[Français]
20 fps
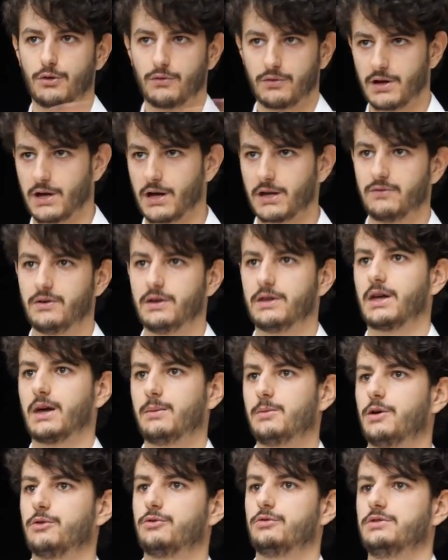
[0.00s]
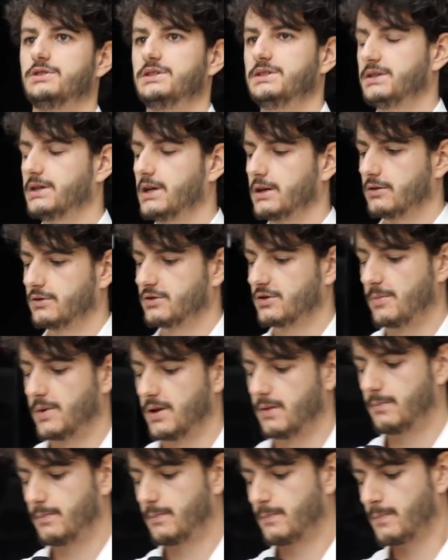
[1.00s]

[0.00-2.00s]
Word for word: devrait arriver très bientôt, d'ici quelques semaines.